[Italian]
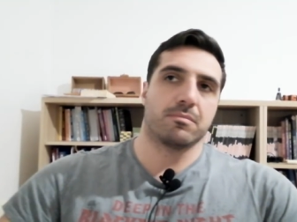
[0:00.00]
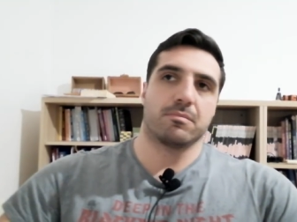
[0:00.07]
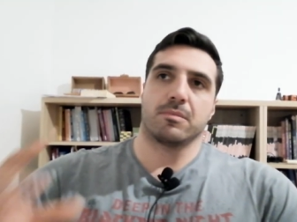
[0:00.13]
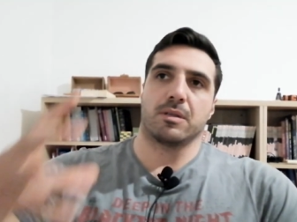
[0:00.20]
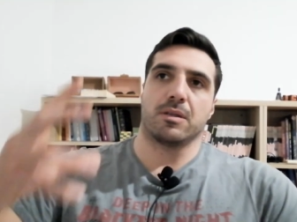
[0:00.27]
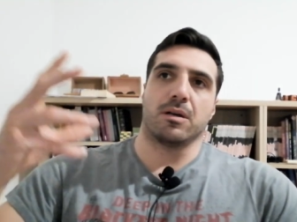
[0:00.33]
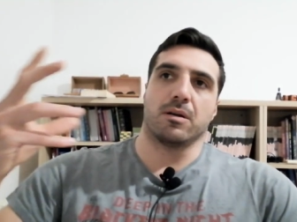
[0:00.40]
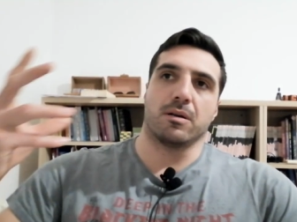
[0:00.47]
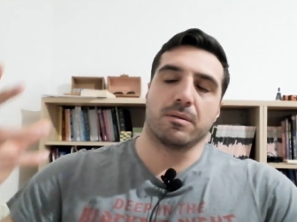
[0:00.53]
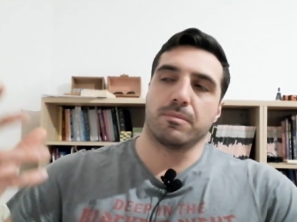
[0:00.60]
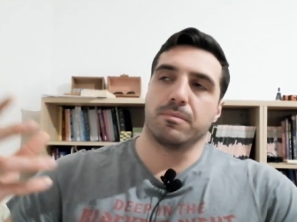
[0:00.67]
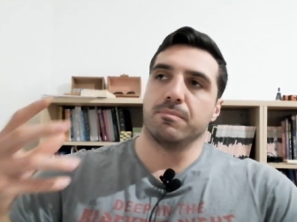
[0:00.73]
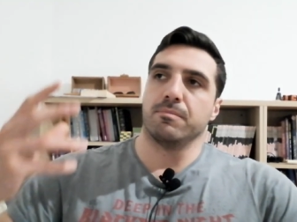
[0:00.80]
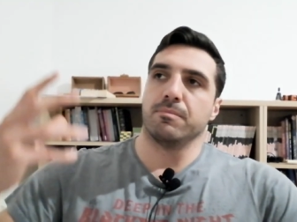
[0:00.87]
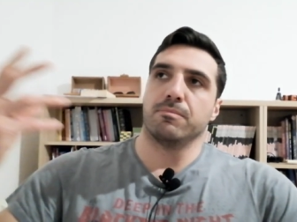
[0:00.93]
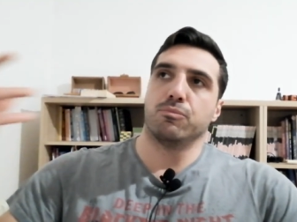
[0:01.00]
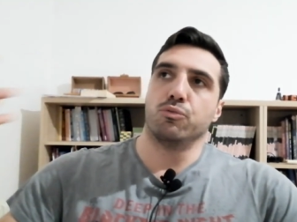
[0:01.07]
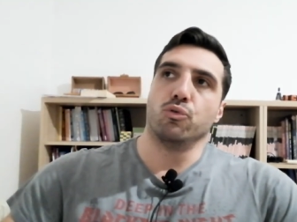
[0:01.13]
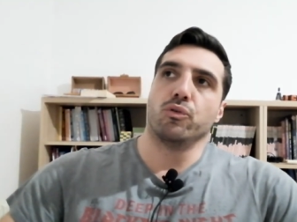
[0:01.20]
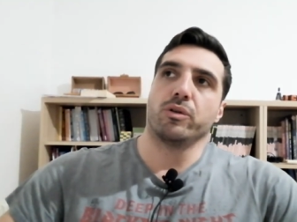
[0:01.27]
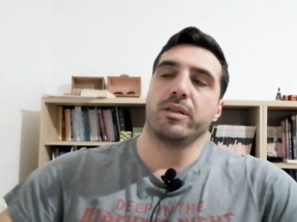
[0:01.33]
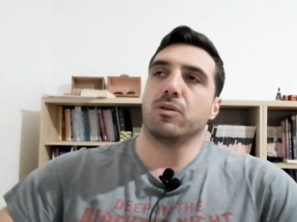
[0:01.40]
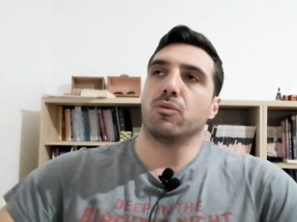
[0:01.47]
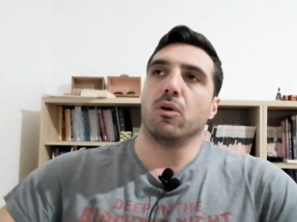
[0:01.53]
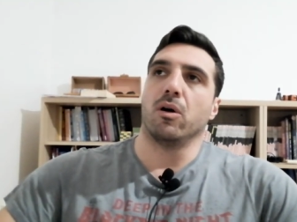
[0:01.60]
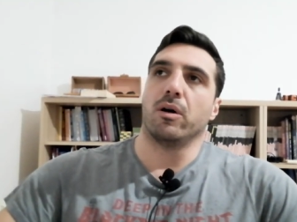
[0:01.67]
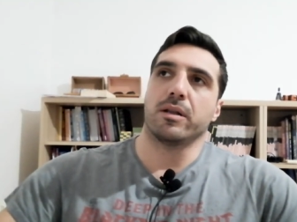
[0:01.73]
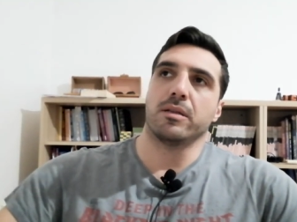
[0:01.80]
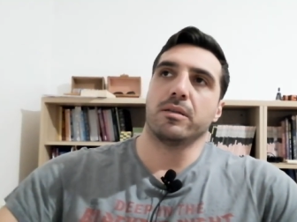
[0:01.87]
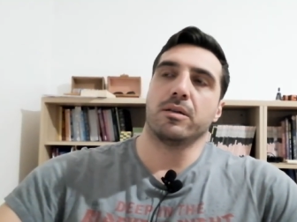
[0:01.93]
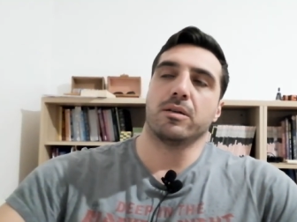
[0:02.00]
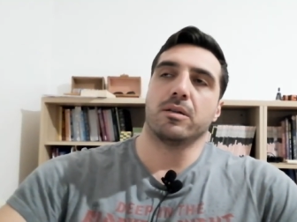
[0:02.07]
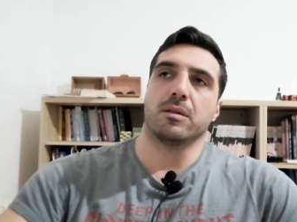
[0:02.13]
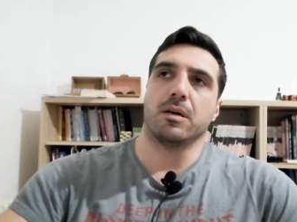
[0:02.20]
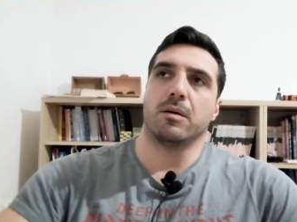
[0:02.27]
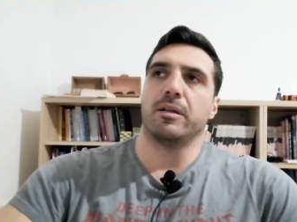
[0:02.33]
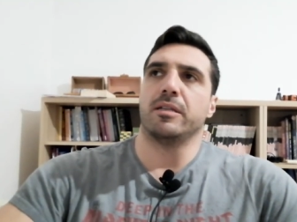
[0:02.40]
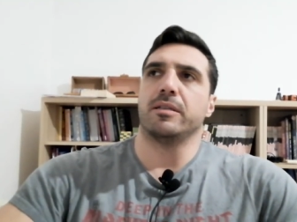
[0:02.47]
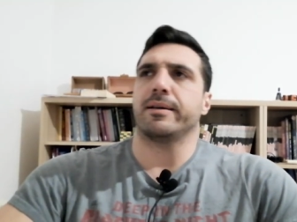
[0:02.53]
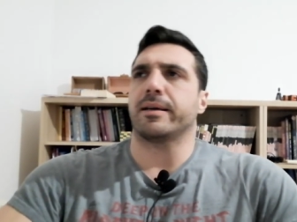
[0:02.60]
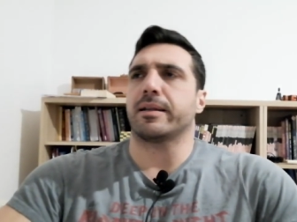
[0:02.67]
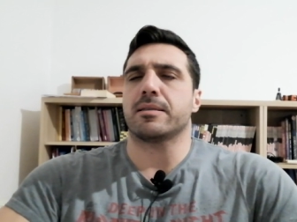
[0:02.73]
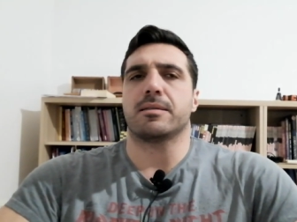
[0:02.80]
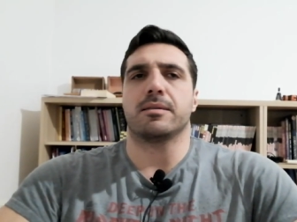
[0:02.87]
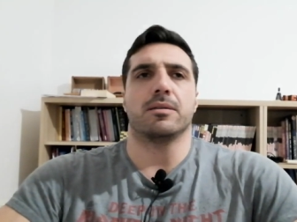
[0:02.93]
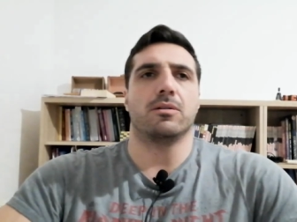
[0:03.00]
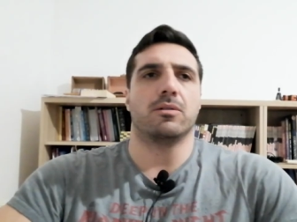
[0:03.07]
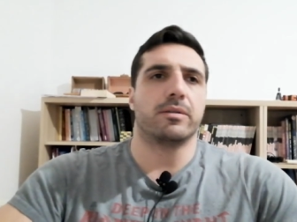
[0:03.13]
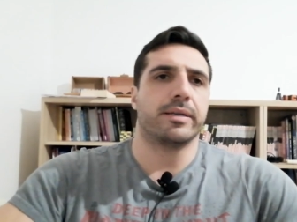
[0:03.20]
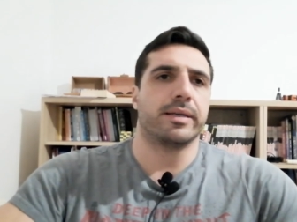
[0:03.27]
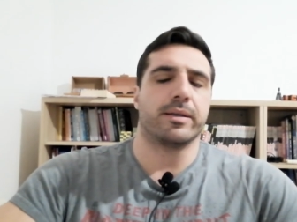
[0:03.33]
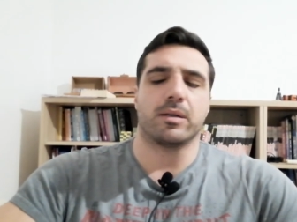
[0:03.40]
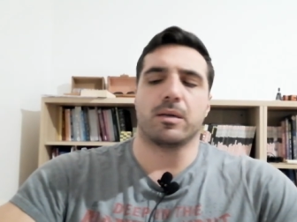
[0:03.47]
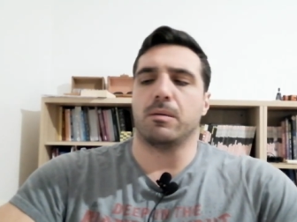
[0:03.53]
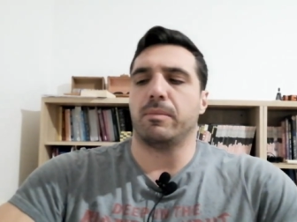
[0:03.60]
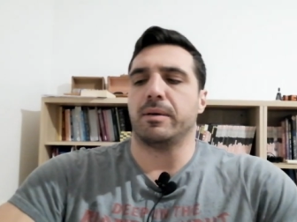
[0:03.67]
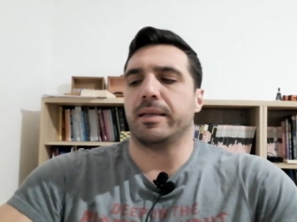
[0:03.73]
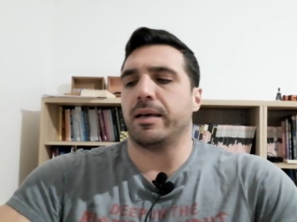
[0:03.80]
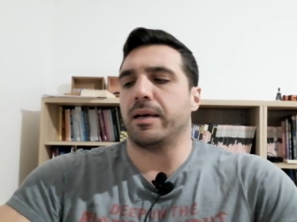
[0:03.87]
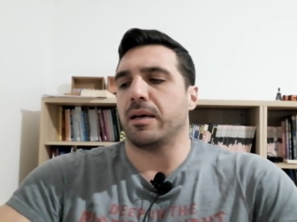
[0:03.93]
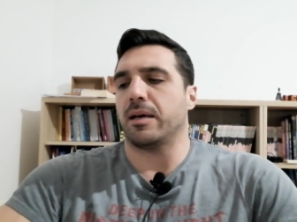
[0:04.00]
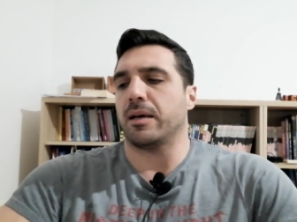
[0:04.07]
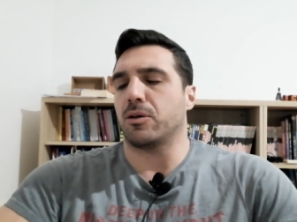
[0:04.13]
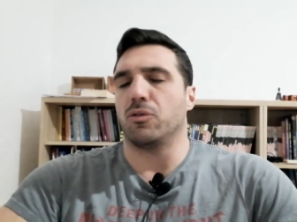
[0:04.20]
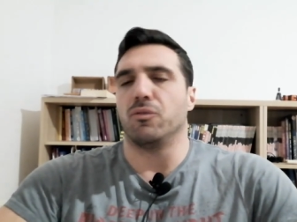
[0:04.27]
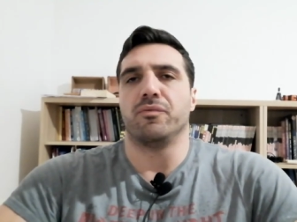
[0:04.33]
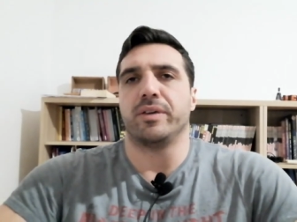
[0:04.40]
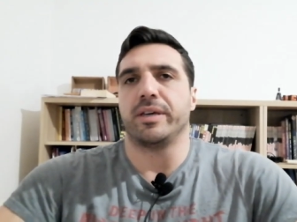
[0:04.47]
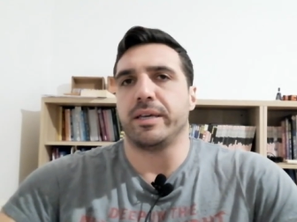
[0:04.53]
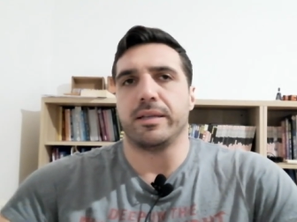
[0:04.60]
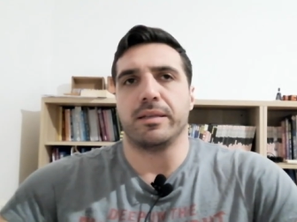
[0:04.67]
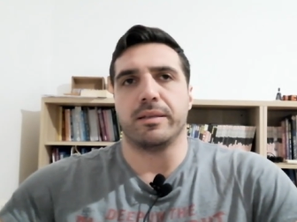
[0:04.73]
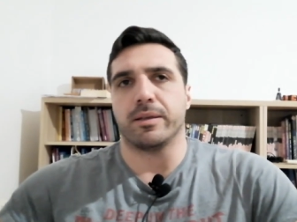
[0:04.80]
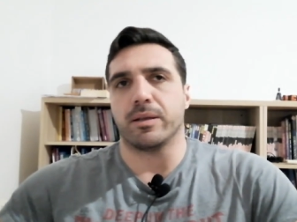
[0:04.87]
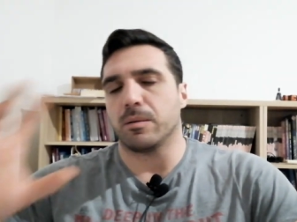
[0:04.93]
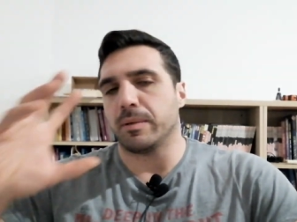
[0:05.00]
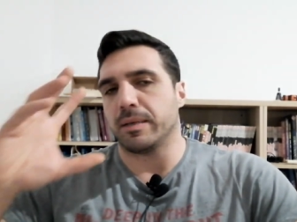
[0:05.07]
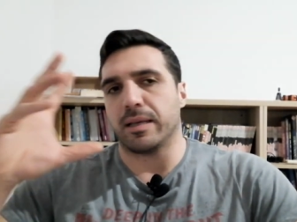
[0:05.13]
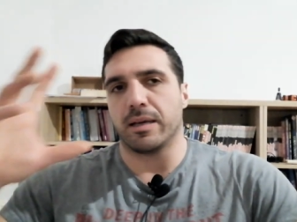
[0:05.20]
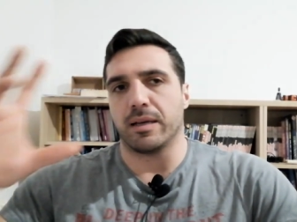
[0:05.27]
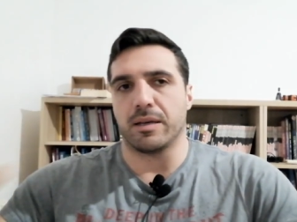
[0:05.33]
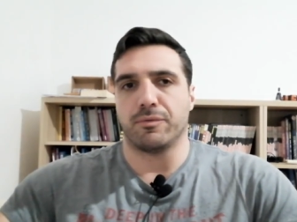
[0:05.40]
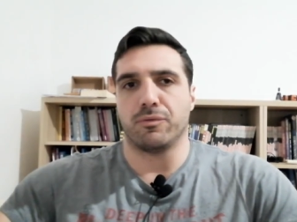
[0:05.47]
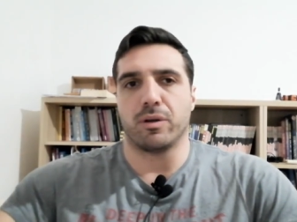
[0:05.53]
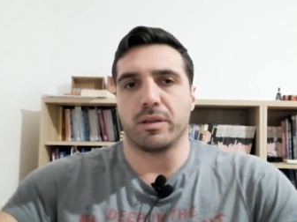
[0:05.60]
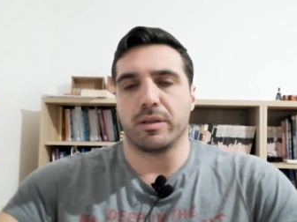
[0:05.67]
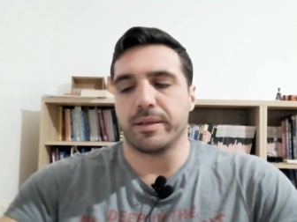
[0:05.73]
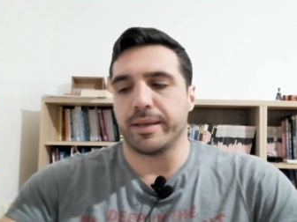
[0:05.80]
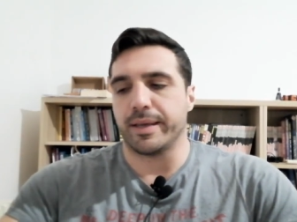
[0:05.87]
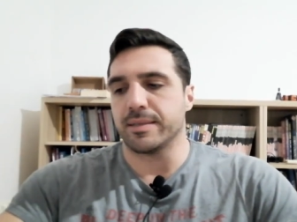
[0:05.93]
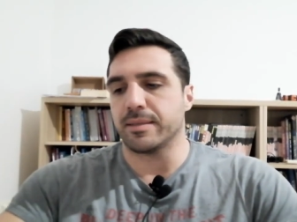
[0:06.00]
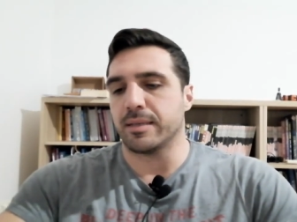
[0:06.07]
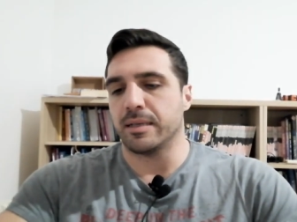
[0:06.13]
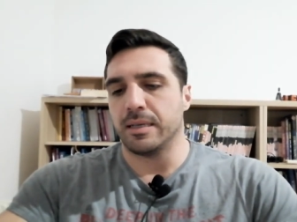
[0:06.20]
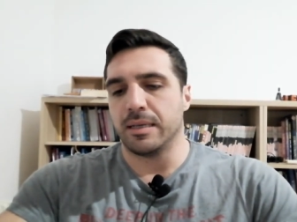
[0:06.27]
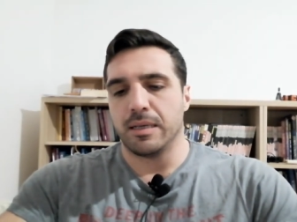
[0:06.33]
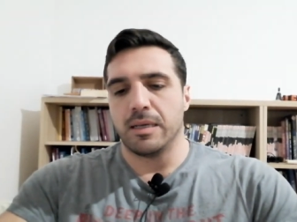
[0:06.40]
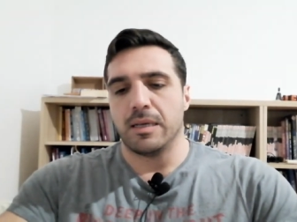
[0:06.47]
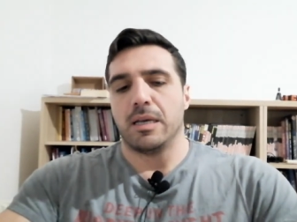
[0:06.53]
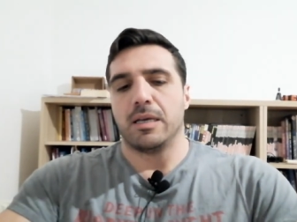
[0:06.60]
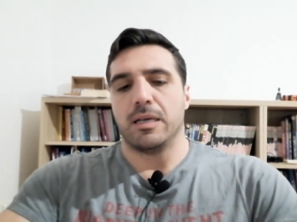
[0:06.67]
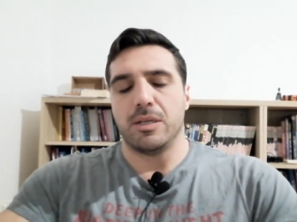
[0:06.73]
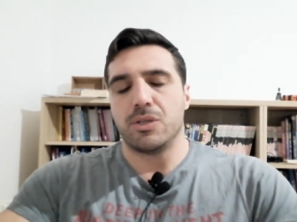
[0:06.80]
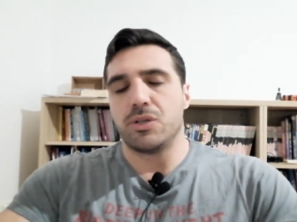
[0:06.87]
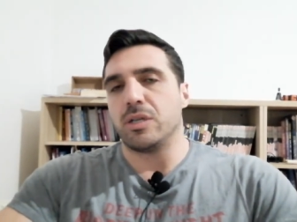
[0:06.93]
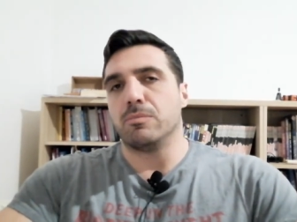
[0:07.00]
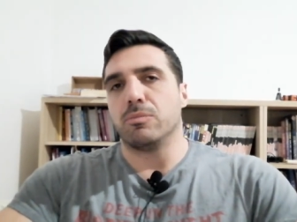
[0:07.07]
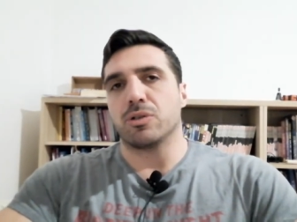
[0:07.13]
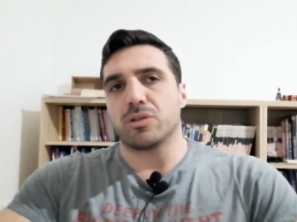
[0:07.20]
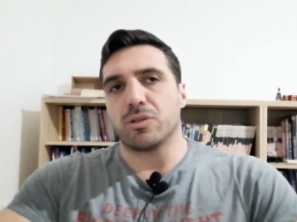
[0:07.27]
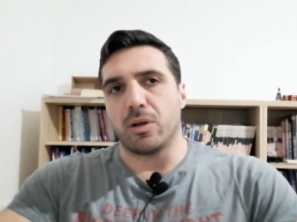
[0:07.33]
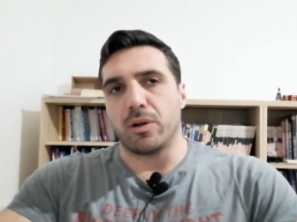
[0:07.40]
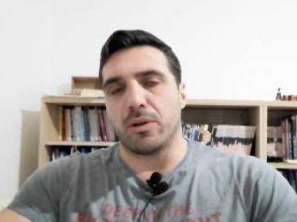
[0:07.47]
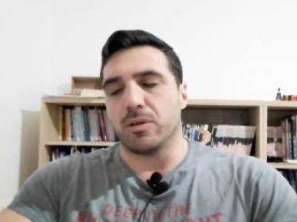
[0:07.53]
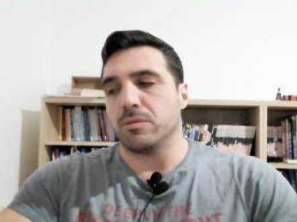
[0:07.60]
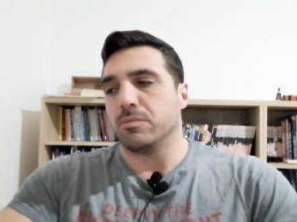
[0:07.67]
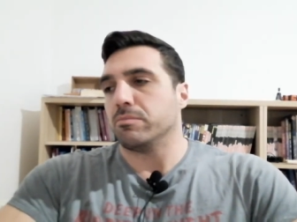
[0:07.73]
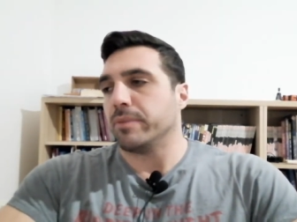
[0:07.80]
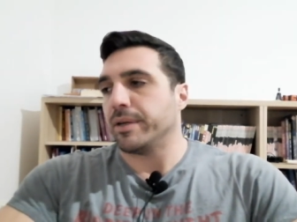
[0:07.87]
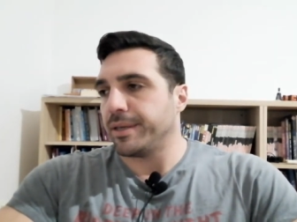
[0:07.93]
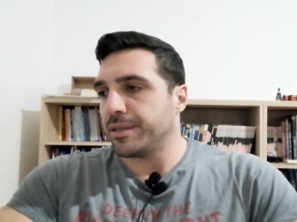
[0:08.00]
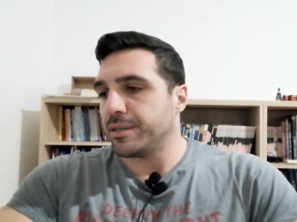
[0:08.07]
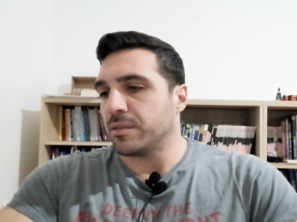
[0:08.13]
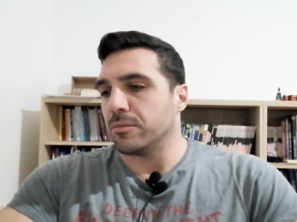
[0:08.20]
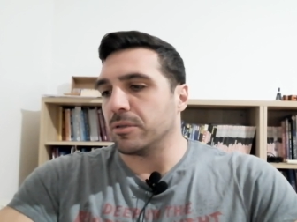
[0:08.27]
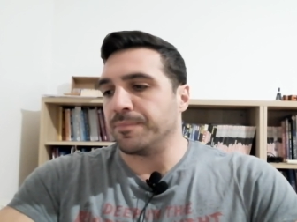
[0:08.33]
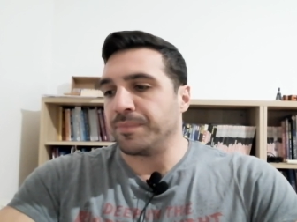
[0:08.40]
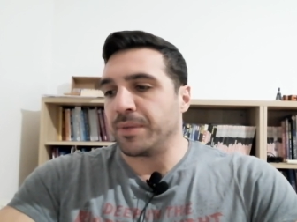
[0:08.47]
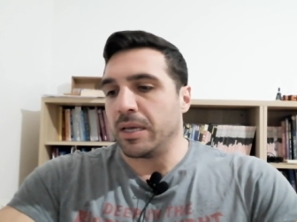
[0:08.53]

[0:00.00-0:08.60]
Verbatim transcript: no, puri di cuore dicono no, ma l'integrazione è roba da convinti, roba da fuori di testa, il cibo solido, benissimo,